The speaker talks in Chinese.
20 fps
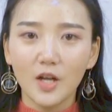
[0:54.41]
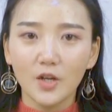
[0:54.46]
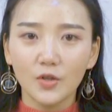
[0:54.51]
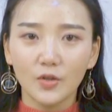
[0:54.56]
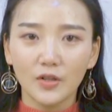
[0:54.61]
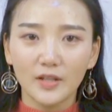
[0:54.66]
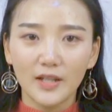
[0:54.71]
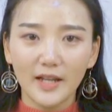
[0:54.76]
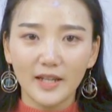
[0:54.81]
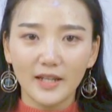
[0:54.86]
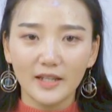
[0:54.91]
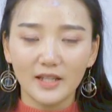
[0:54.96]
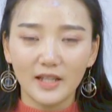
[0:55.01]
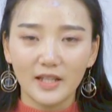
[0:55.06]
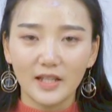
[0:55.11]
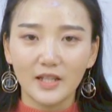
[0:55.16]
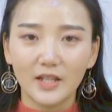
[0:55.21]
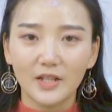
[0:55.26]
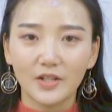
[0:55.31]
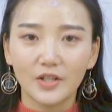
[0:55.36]
坐在一
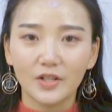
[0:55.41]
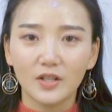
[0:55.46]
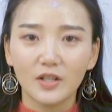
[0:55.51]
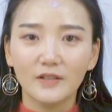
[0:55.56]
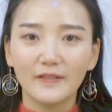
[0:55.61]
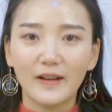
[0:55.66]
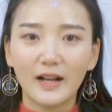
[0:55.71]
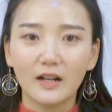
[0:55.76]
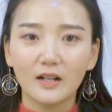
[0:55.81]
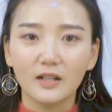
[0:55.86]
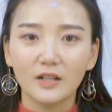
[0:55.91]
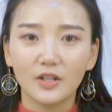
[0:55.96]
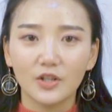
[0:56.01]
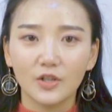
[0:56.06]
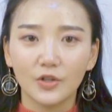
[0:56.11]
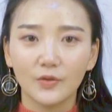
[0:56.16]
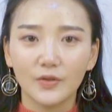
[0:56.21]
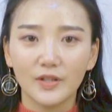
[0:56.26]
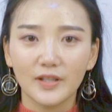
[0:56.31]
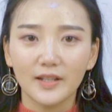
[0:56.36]
起也是各玩各的
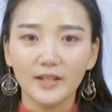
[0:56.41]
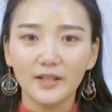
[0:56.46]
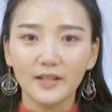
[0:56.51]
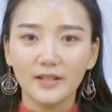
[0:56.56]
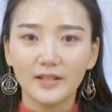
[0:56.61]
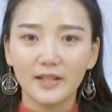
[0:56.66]
手机，